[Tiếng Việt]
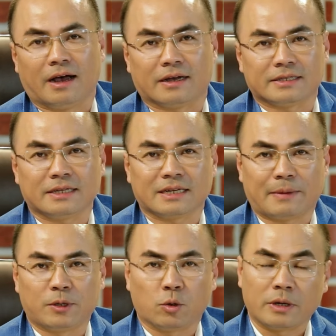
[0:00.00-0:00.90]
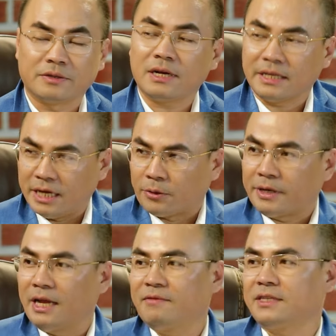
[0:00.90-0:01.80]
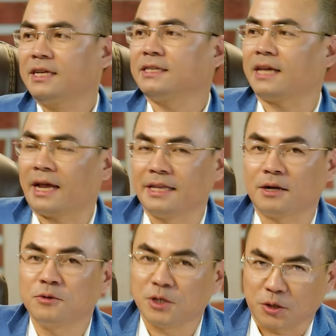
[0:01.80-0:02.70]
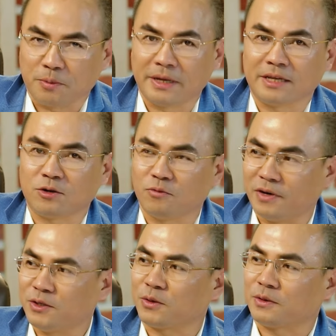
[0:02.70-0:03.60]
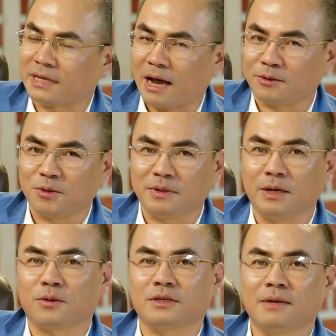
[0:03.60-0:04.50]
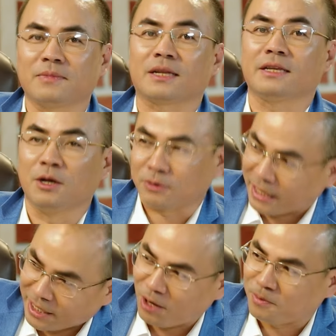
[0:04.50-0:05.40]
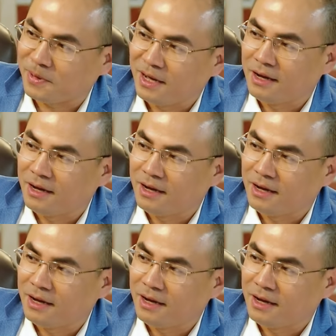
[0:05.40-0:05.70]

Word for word: À, xin cảm ơn Hồ Quang Hiếu rất là nhiều đã đến và chia sẻ những câu chuyện của mình cùng với chuyện của Sao. Chúc Hiếu có thêm thật nhiều thành công.